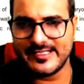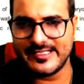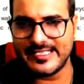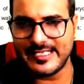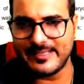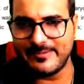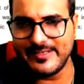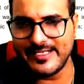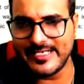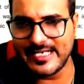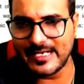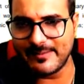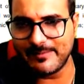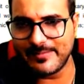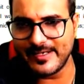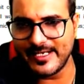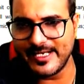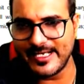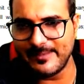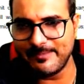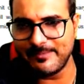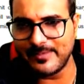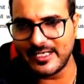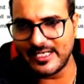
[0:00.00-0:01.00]
ये भी यहाँ पे
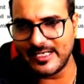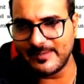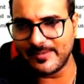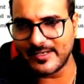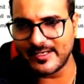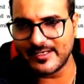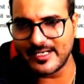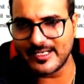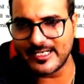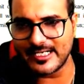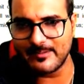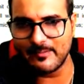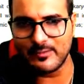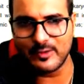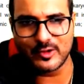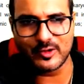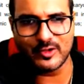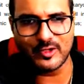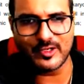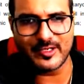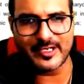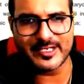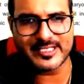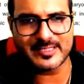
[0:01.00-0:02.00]
है पहले पढ़ना था हम लोग
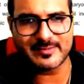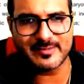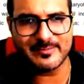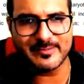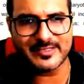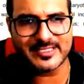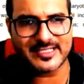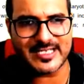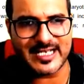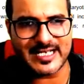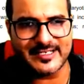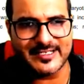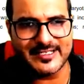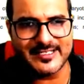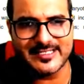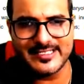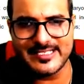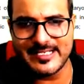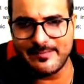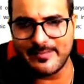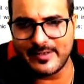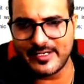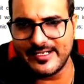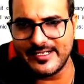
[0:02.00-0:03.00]
को और इसमें भी सारी
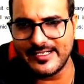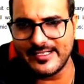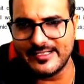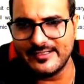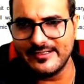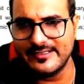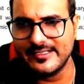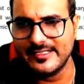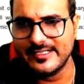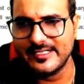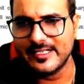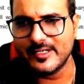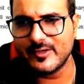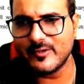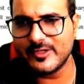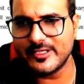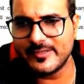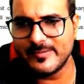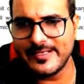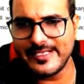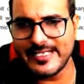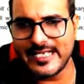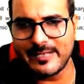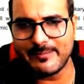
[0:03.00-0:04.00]
चीज़ें पढ़नी है
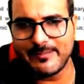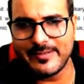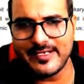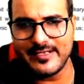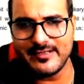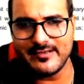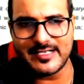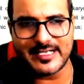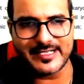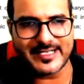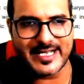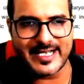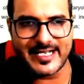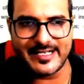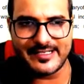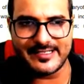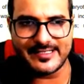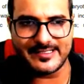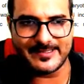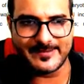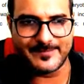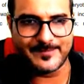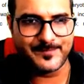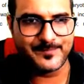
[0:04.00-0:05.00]
कुछ भी यहाँ पे हटाया
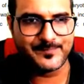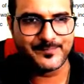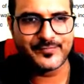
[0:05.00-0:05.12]
नहीं है